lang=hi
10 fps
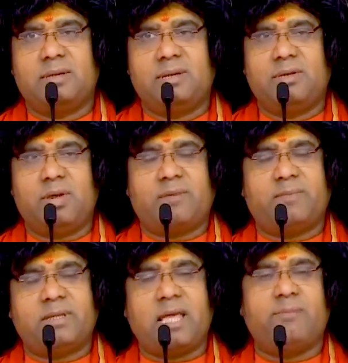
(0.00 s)
तो एक
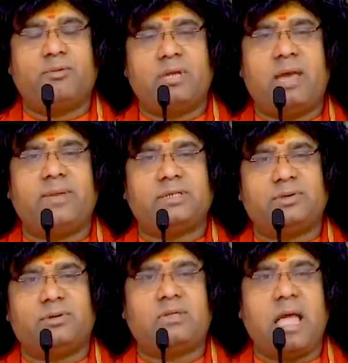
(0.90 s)
पिता पूजा में
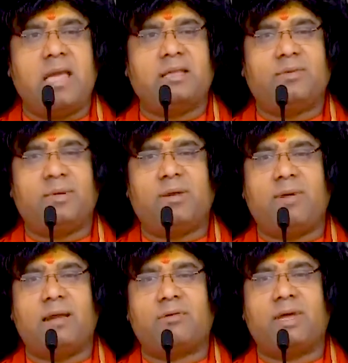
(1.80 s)
से उठता है तो
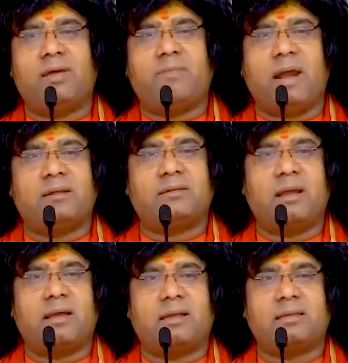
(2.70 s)
भगवान को यह
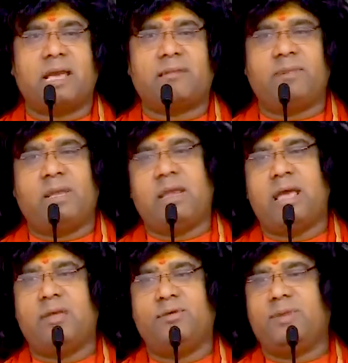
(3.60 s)
प्रार्थना करता है कि मेरी
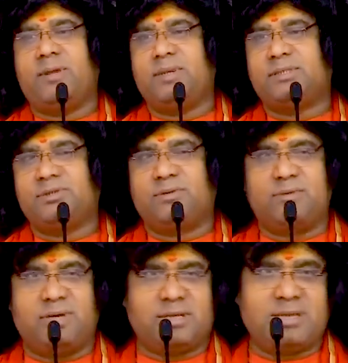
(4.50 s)
आयु मेरे बच्चों
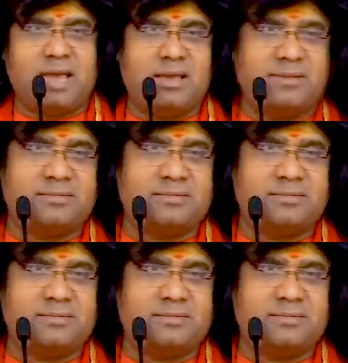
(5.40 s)
को लग जाए